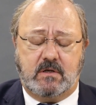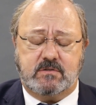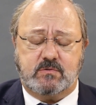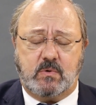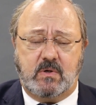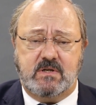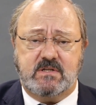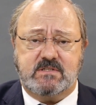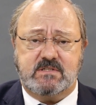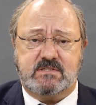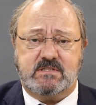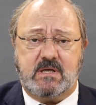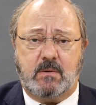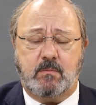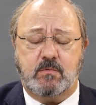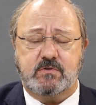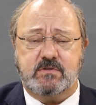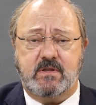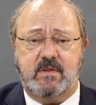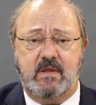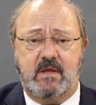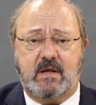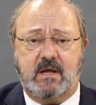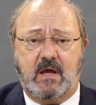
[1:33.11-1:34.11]
las cuales
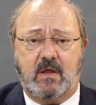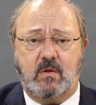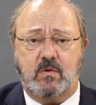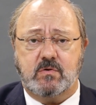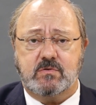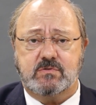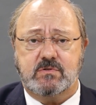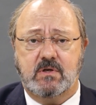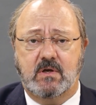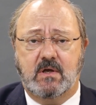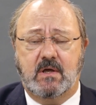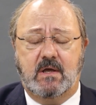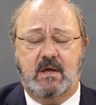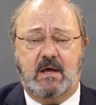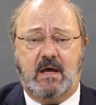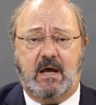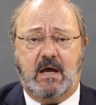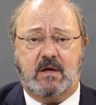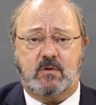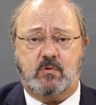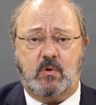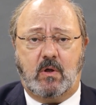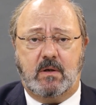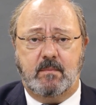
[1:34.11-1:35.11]
estamos dedicados
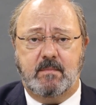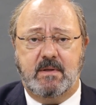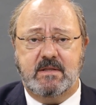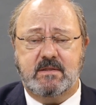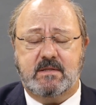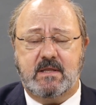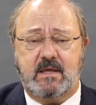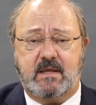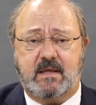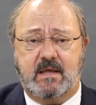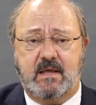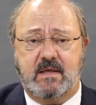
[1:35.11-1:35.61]
actualmente,